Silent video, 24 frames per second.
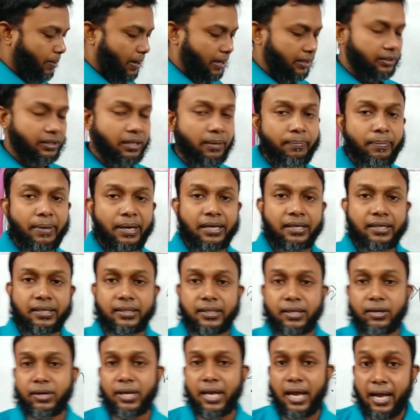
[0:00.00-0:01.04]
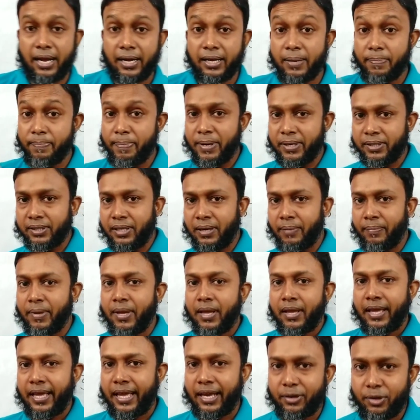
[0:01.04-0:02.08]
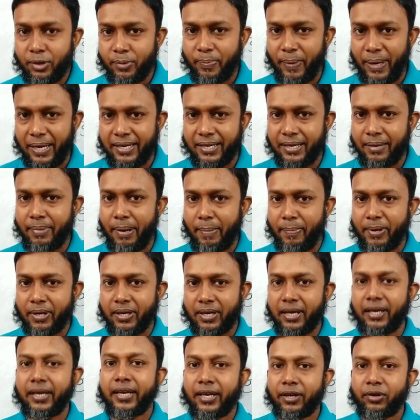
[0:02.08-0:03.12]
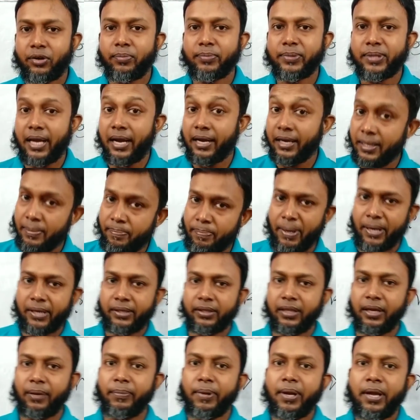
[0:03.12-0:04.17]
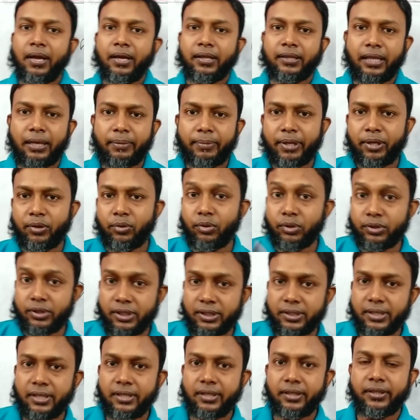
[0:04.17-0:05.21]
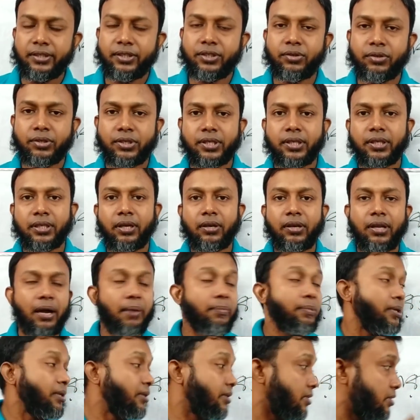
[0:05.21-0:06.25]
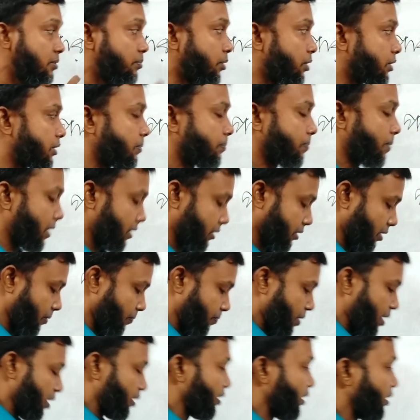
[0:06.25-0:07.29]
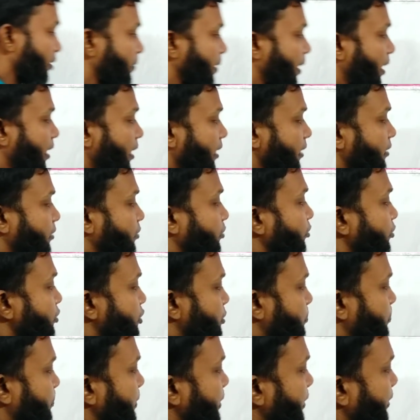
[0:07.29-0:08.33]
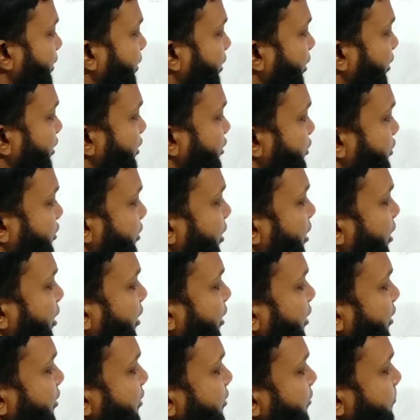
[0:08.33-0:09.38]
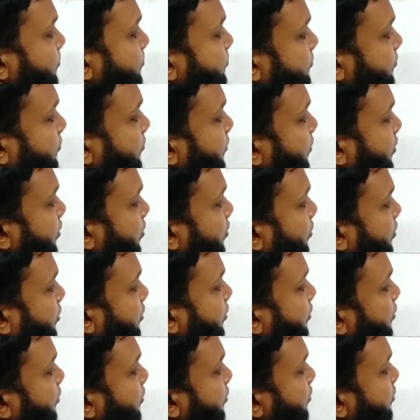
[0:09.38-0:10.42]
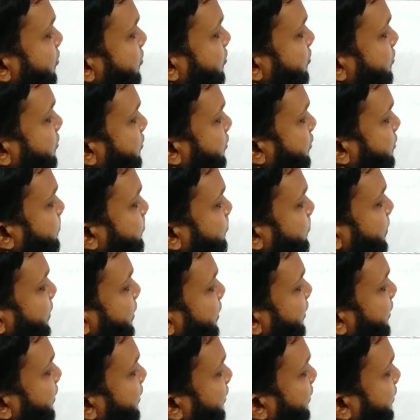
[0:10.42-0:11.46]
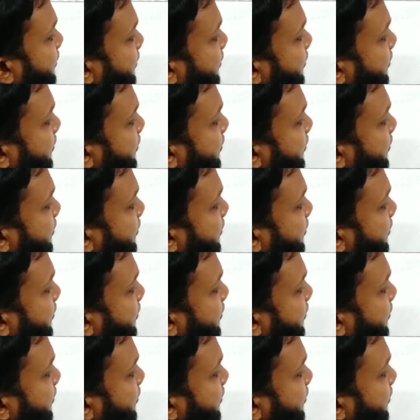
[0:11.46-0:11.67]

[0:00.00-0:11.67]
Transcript: পারতাম মানে কি তাহলে আগে পারতাম এখন পারি না ব্যাপারটা এরকম যে আগে পারতাম তার মানে অতীতকে নির্দেশ করছে তাহলে আমি ইংরেজি বলতে পারতাম তাহলে আই কুড স্পিক ইংলিশ আই কুড স্পিক